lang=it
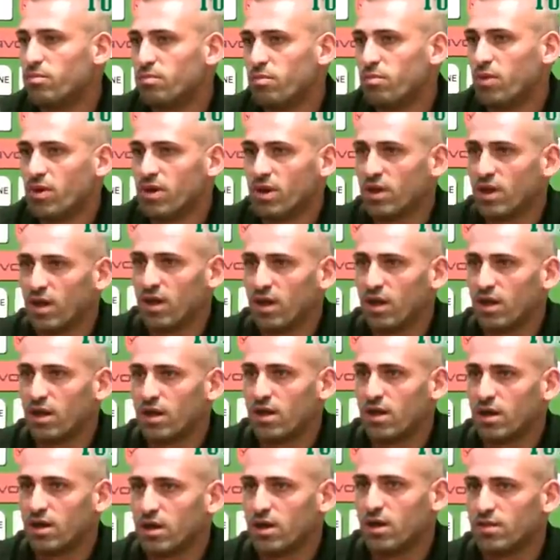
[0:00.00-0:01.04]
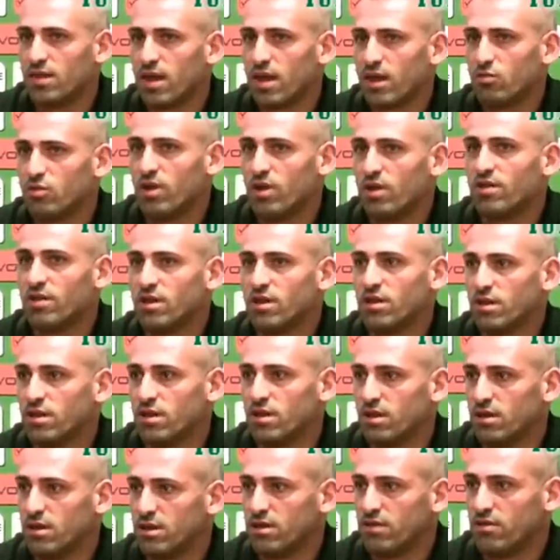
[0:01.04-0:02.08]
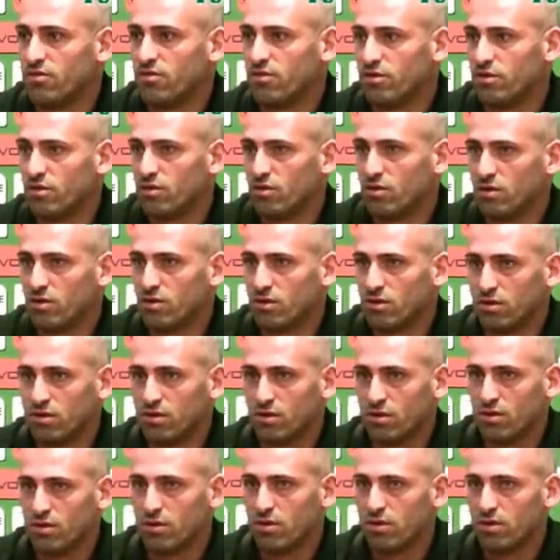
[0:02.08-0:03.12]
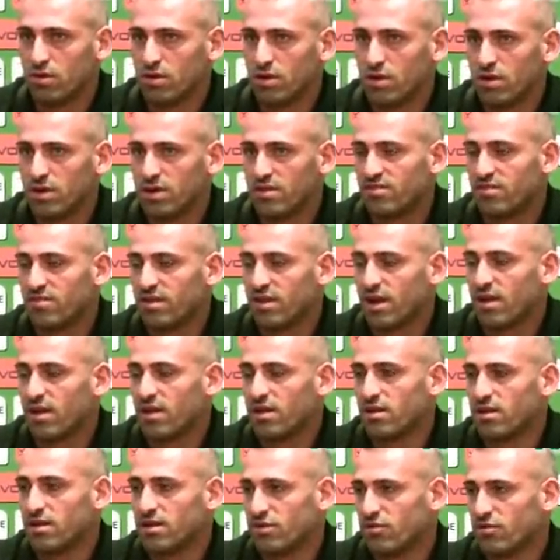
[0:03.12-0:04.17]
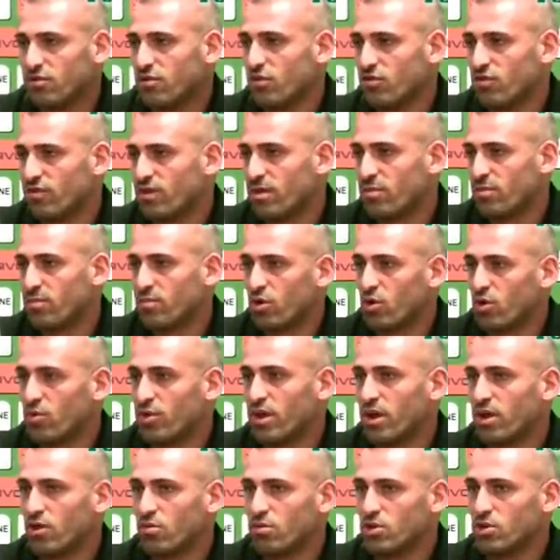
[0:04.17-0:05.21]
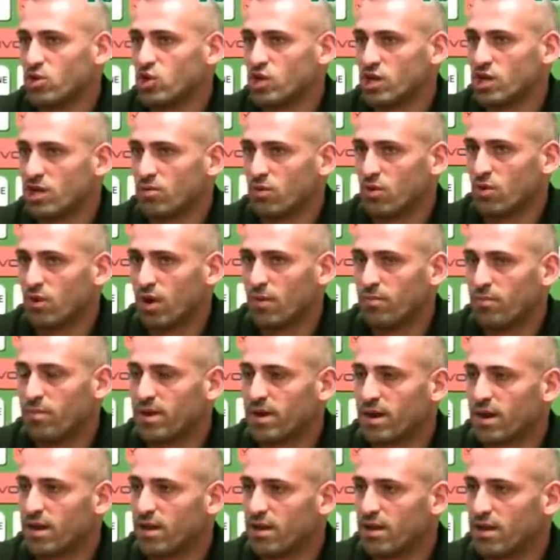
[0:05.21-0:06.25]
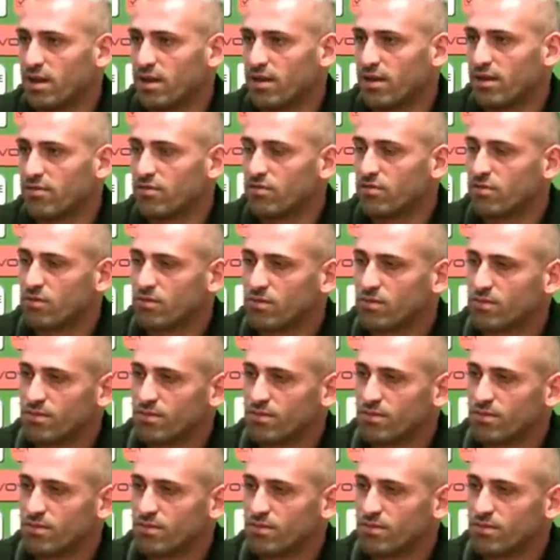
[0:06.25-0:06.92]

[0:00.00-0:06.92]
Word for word: poi eh, da lunedì il ritiro, inizierà il ritiro vero e proprio e cominceremo a parlare del resto.